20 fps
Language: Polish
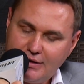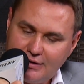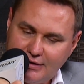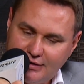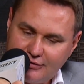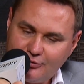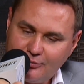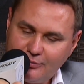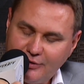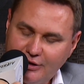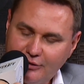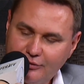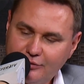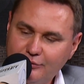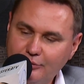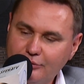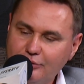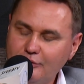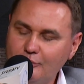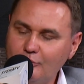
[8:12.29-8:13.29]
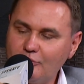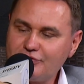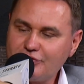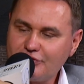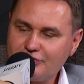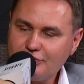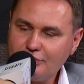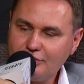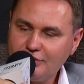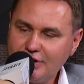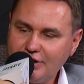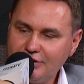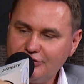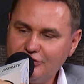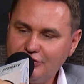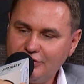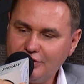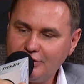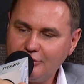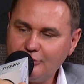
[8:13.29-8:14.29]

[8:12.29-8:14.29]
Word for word: Natomiast to, co może żądać